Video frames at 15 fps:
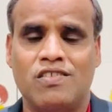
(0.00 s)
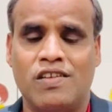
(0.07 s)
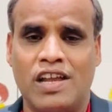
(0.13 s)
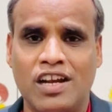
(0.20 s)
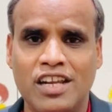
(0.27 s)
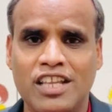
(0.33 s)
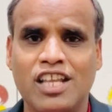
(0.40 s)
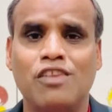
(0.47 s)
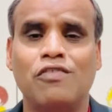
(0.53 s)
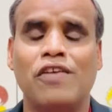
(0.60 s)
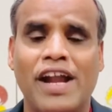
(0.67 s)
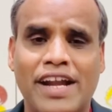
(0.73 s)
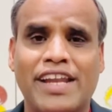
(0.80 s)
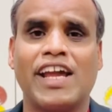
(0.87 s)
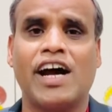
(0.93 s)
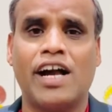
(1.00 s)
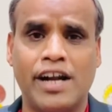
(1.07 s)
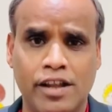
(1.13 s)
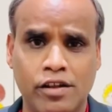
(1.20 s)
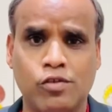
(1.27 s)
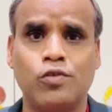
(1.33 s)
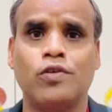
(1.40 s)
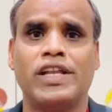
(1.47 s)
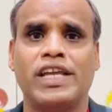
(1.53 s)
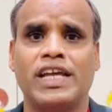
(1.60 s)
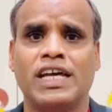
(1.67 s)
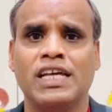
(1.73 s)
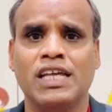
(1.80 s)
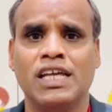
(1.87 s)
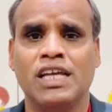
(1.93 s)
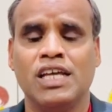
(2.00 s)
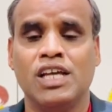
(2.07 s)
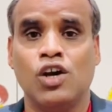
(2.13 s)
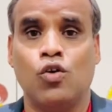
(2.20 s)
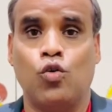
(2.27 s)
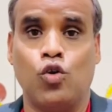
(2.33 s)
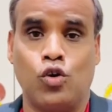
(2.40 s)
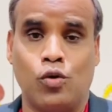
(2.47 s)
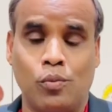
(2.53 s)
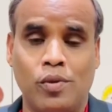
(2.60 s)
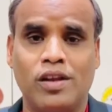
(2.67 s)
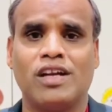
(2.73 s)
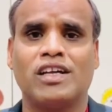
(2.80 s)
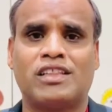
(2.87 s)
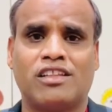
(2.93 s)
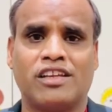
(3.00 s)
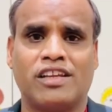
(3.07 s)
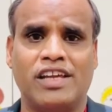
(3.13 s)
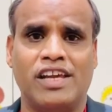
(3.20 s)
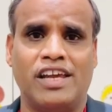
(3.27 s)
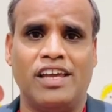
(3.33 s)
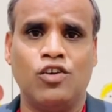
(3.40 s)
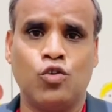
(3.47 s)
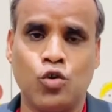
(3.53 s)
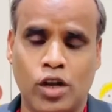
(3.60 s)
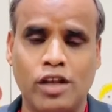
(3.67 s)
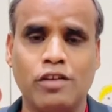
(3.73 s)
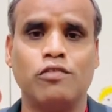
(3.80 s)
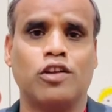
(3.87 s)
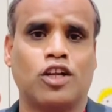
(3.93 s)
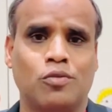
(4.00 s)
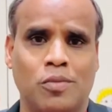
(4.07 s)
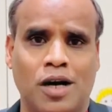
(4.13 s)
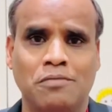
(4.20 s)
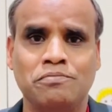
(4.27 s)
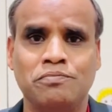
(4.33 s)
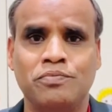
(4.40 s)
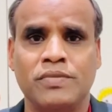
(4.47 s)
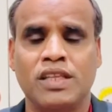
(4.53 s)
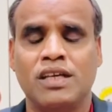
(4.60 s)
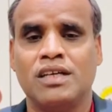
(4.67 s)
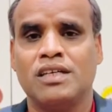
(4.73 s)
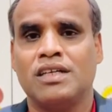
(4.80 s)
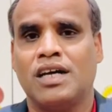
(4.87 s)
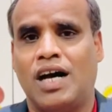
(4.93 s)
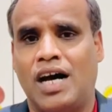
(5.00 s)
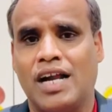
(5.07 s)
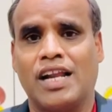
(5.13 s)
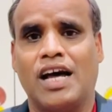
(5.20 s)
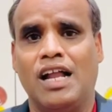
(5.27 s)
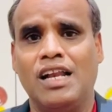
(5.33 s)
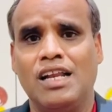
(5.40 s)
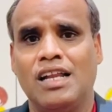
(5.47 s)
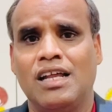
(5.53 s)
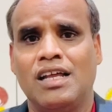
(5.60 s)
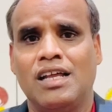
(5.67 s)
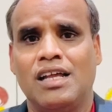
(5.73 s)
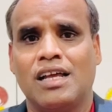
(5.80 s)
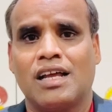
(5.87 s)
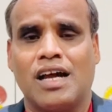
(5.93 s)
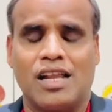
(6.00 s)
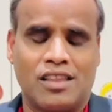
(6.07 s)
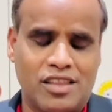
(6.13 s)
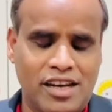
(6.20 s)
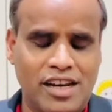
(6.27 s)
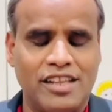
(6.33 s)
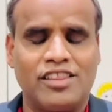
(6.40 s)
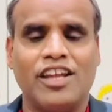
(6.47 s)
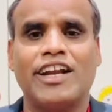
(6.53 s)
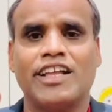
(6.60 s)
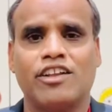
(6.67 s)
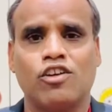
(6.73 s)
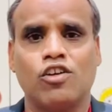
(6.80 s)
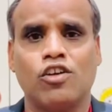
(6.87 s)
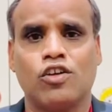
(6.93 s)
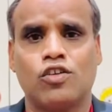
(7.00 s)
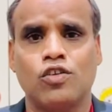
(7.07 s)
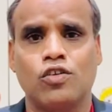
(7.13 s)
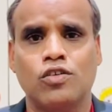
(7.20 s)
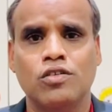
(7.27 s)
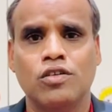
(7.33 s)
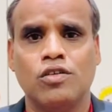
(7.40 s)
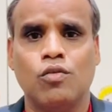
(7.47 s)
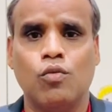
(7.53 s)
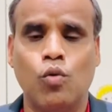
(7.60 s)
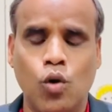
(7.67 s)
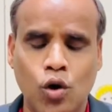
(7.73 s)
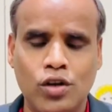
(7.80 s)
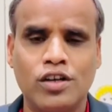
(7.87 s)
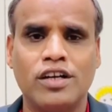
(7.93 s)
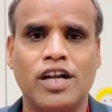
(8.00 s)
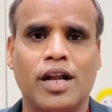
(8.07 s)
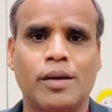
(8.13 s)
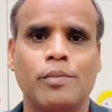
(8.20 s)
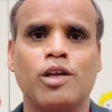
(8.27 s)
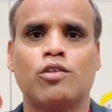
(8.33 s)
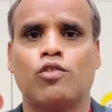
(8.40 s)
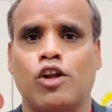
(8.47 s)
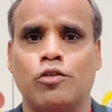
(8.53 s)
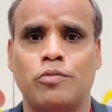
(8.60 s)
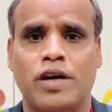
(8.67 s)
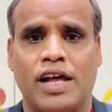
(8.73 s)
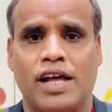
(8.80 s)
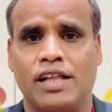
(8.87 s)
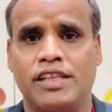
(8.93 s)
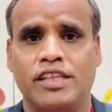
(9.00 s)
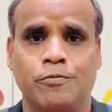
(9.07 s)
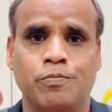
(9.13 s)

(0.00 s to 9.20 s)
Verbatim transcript: எளிதில் வேட்டையாடக்கூடிய ஒரு மிருகத்துக்கே குறைவு இருக்குமா ஆனால் கர்த்தரை தேடுகிறவர்களுக்கோ ஒரு நன்மையும் குறைவுபடாது